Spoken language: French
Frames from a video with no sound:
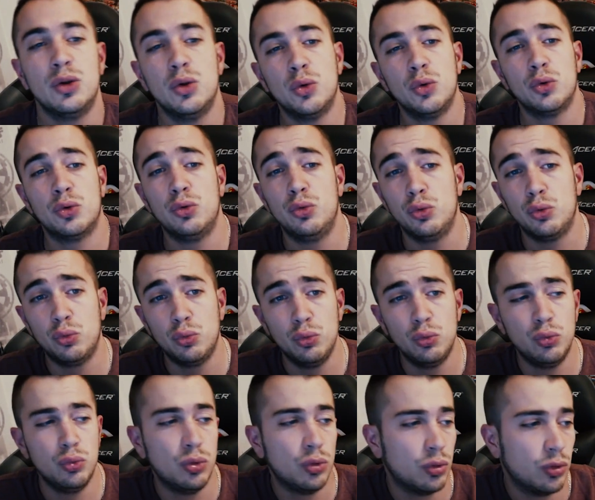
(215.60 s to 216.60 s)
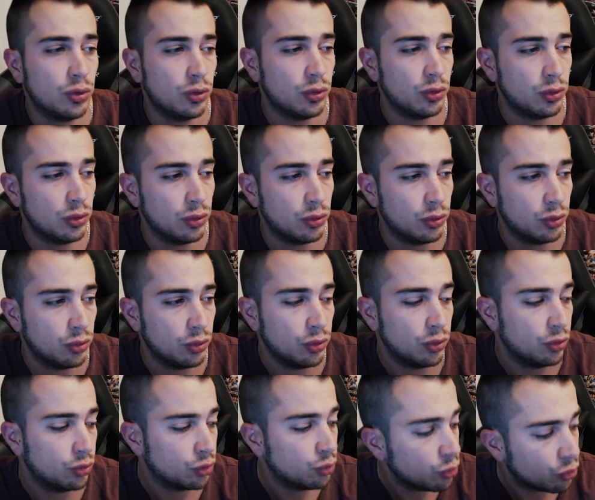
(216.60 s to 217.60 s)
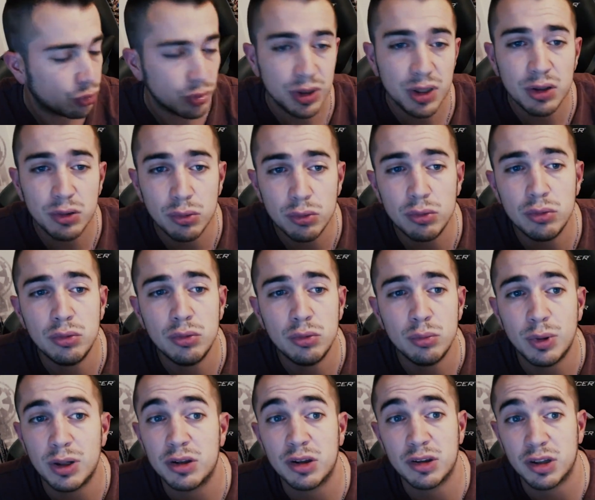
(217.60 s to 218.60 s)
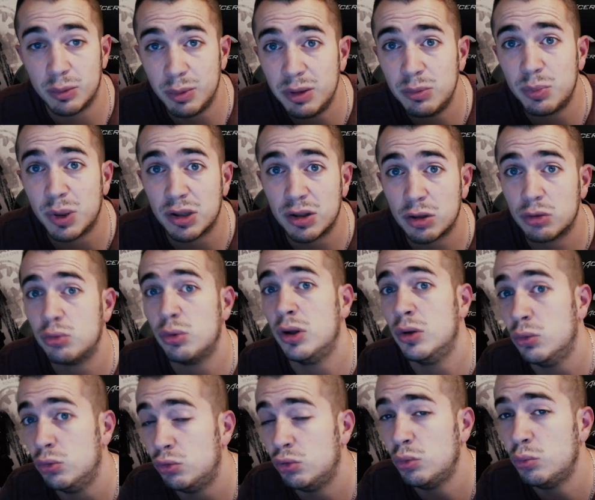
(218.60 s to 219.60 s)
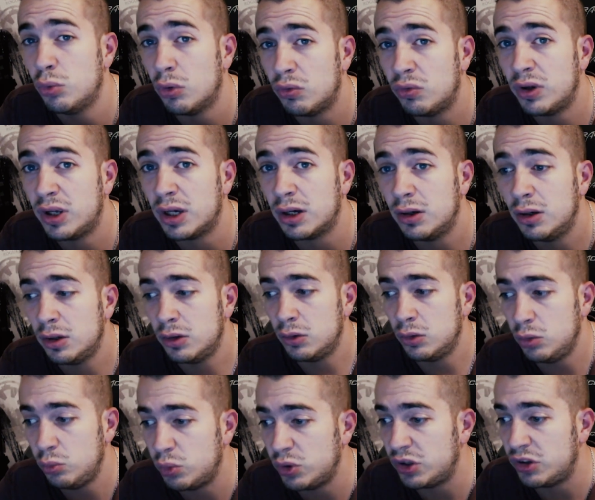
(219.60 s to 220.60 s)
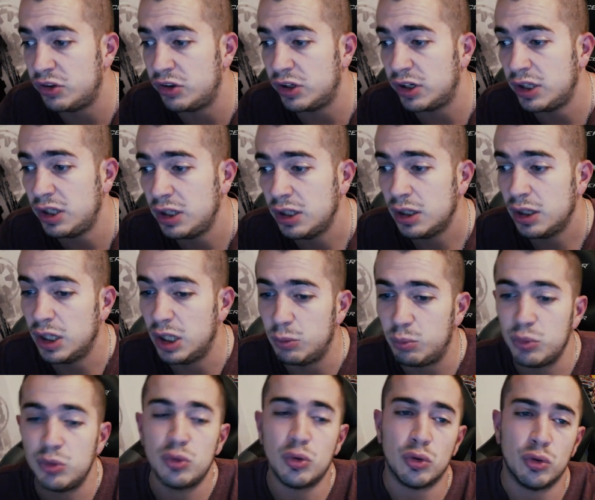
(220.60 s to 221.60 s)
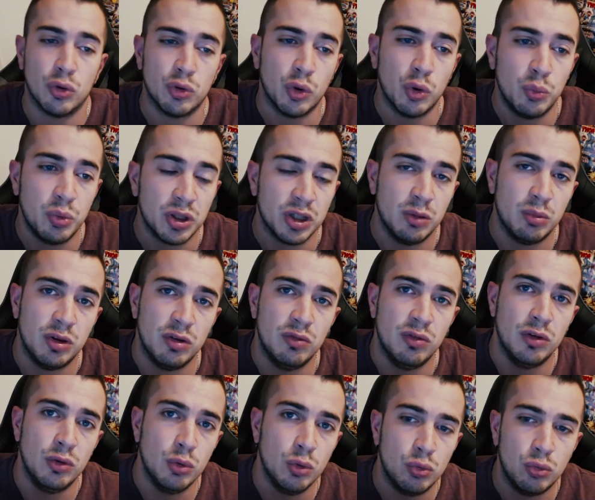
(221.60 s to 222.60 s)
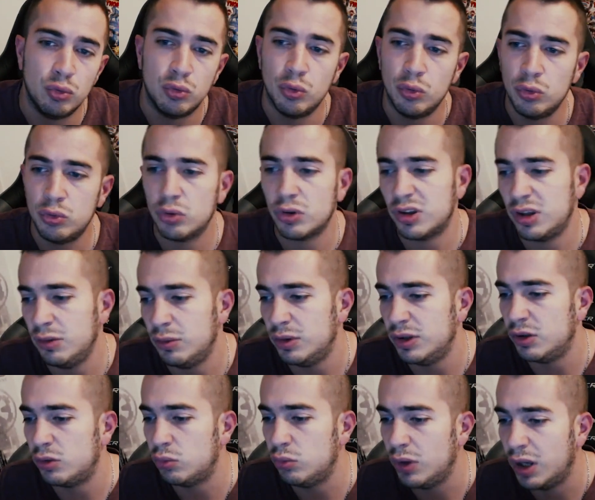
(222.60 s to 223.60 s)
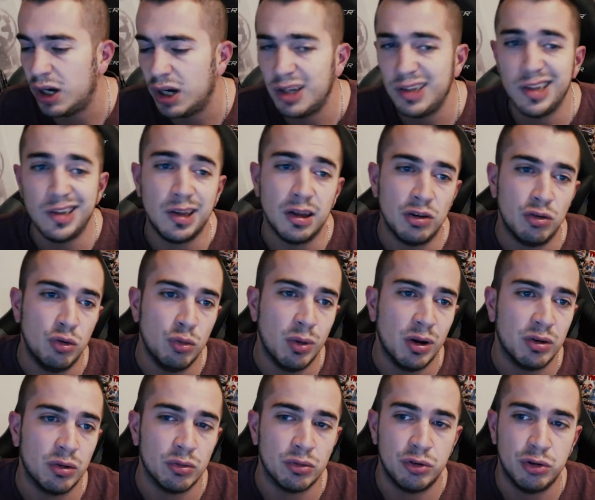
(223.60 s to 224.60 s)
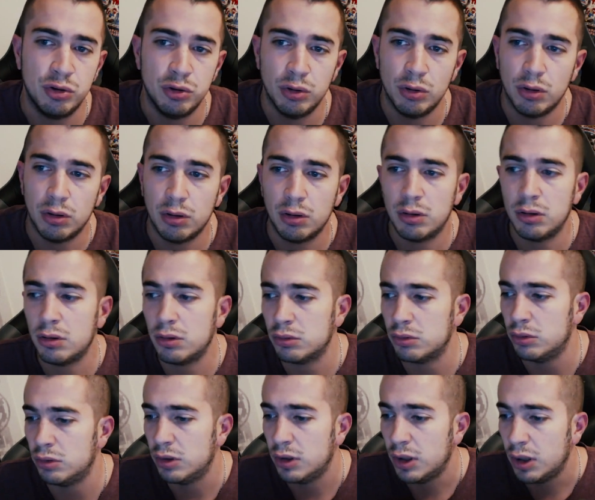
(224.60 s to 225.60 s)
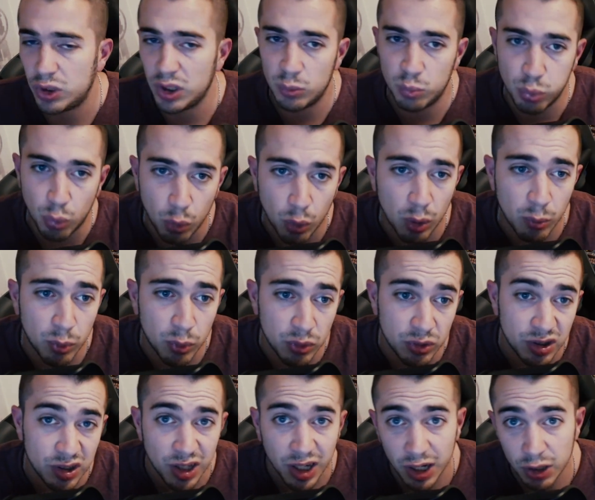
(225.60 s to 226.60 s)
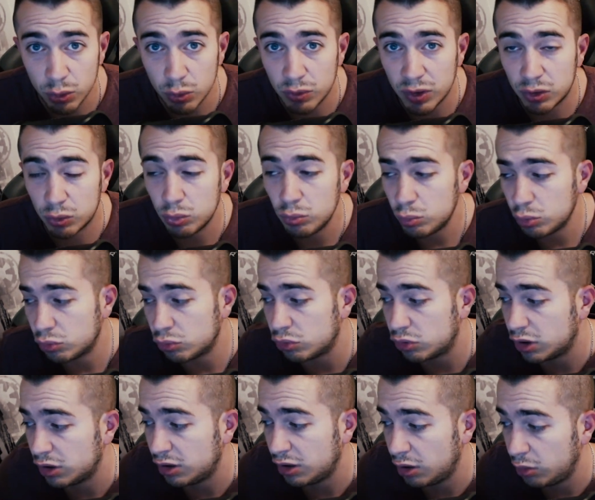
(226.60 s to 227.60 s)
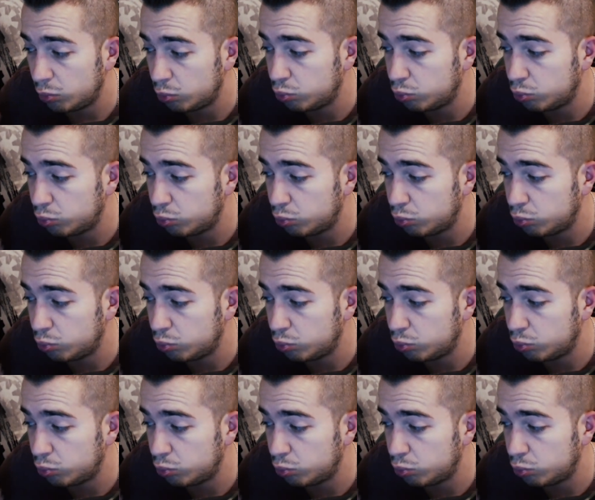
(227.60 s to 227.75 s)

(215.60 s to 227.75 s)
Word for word: Donc du coup, euh, euh, je me suis dit que bah, ça serait bien de partir sur un autre jeu pour faire une petite série, et puis de temps en temps, au pire, des petites vidéos tuto sur Seven et to Die, des tests de base anti-horde, peut-être pourquoi pas aussi des rénovations, parce que ça,